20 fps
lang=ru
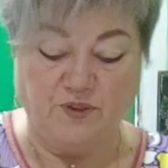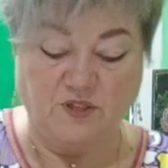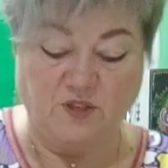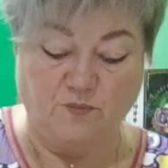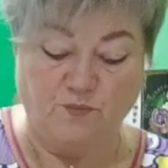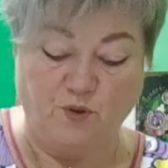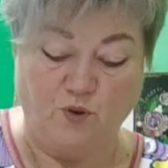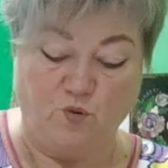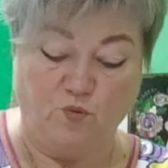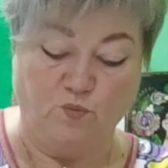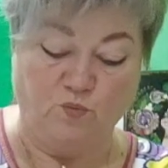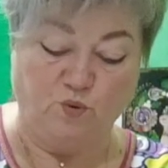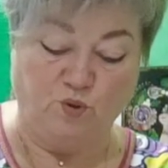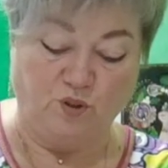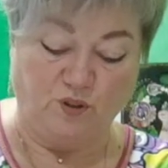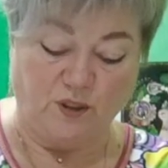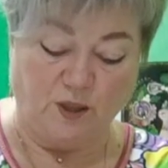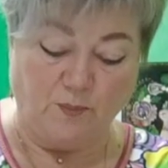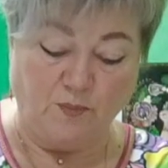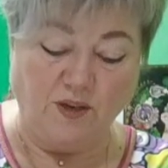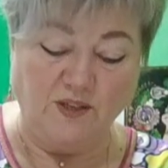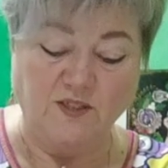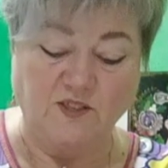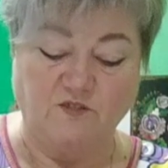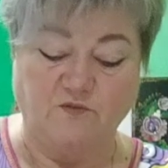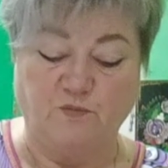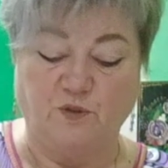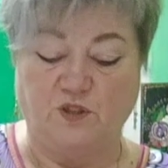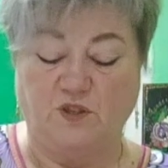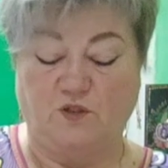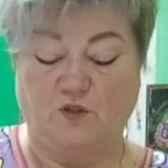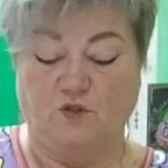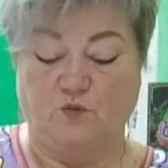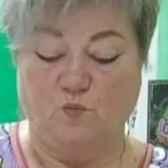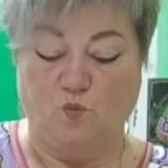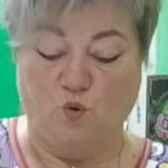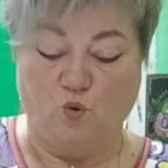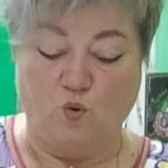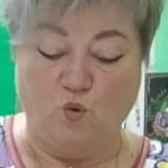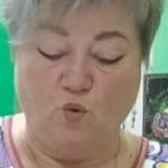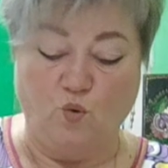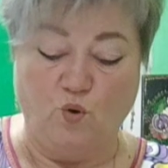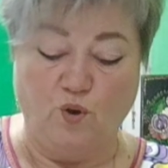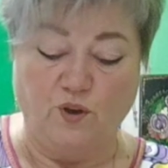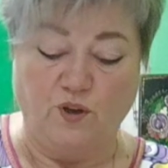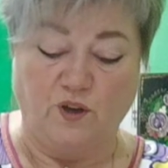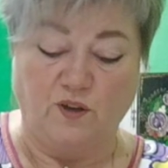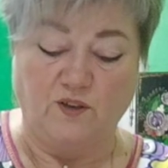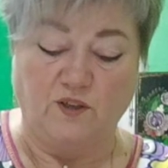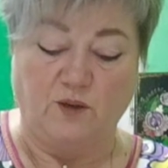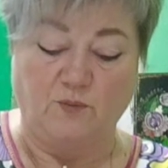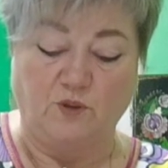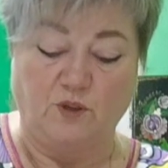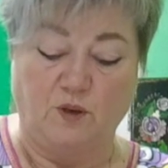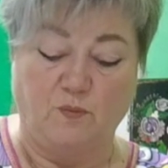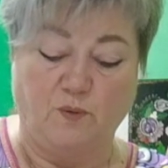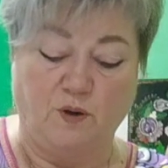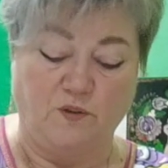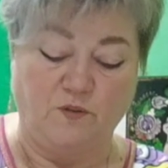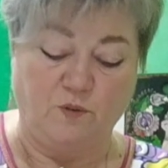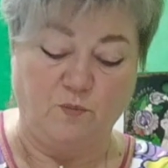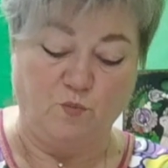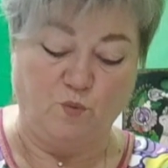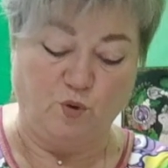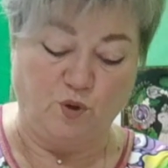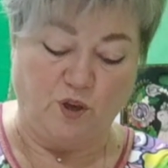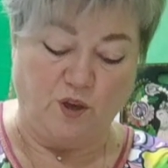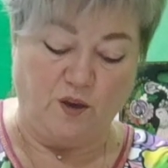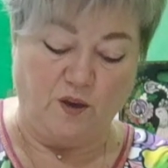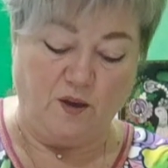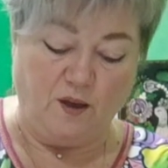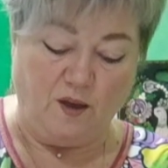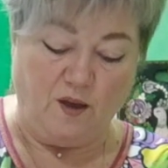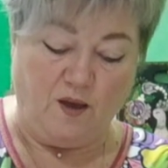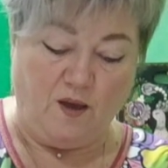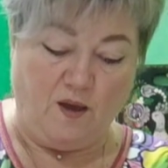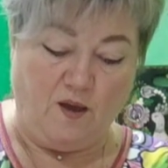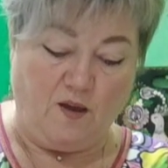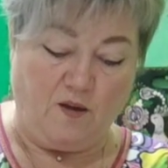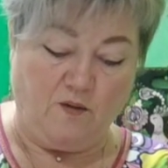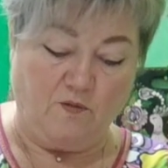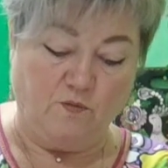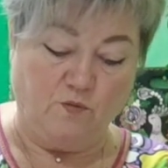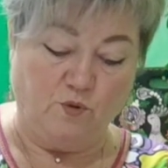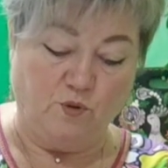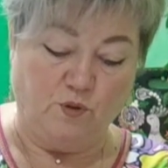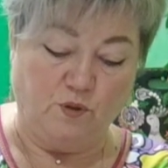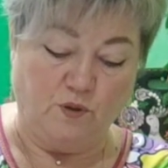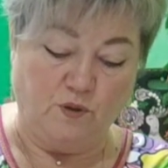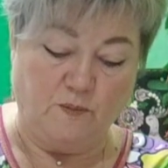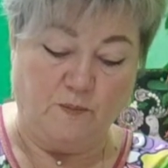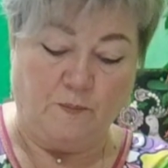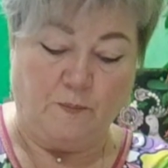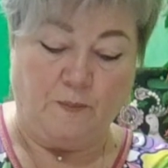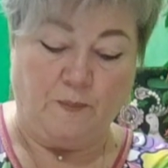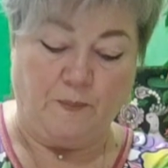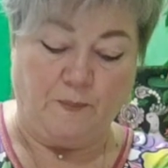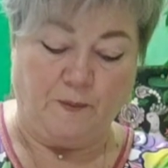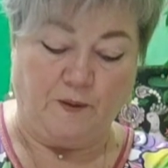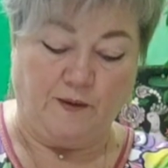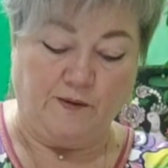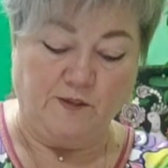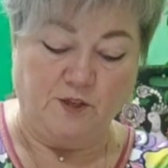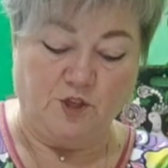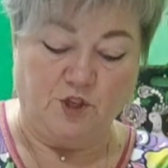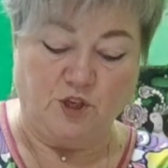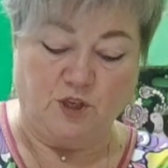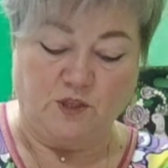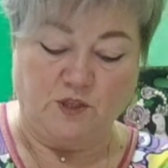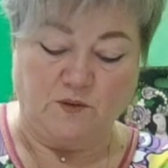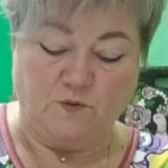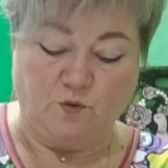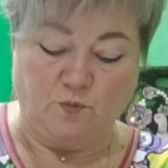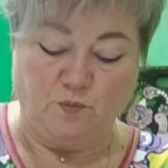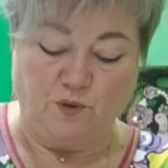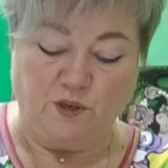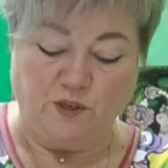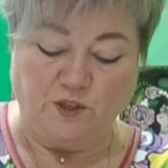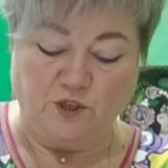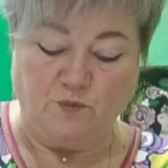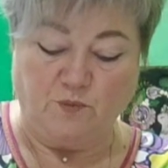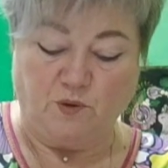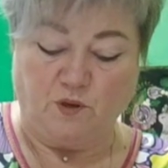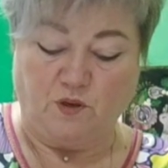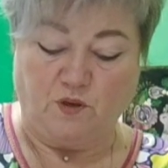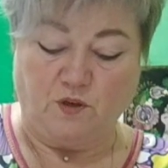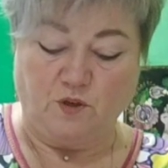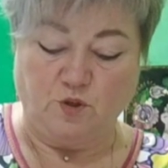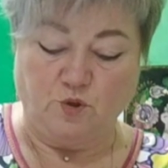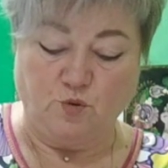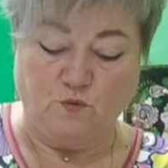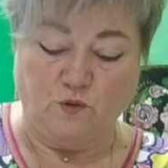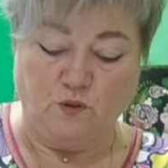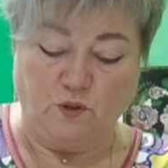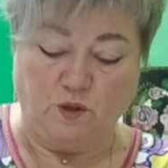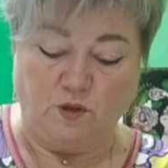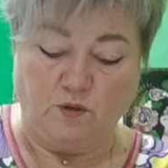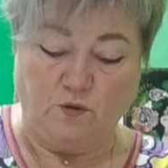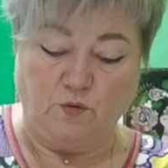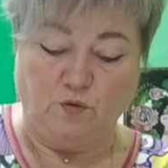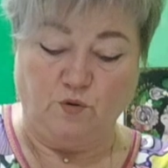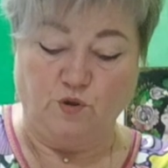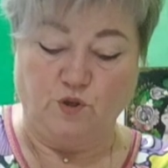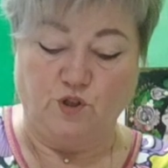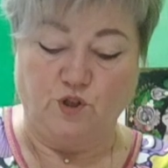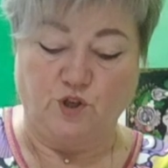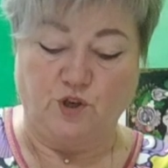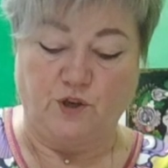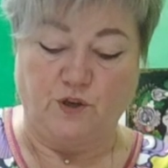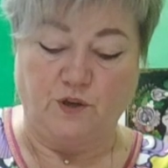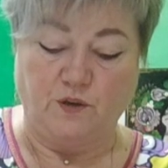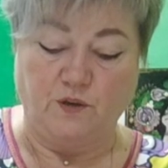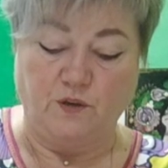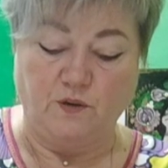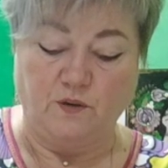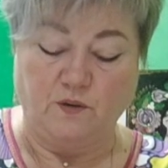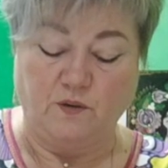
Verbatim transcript: по себе он будет ломаться вместе с мукой, когда мы добавим муки. Вот. Сейчас его мельче покрошу вот так ложечкой.